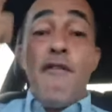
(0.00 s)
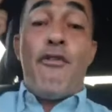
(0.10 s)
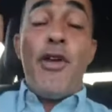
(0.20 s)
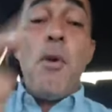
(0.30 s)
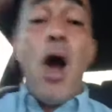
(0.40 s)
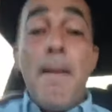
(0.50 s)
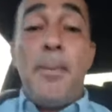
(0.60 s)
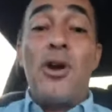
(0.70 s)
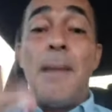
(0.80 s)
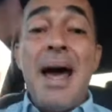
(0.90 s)
fuimos al
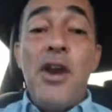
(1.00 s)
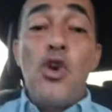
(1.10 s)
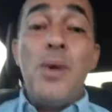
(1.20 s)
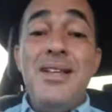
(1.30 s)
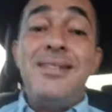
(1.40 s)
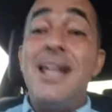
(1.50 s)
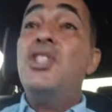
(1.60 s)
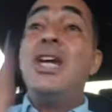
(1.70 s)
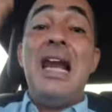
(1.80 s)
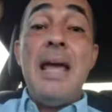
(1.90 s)
programa de Rubén
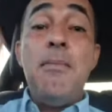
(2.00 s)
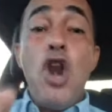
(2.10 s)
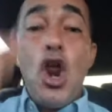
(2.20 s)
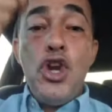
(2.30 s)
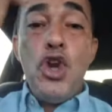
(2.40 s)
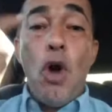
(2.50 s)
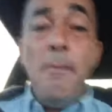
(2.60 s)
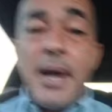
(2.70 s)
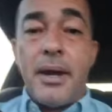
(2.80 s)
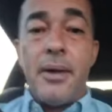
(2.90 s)
Sánchez, leímos los nombres,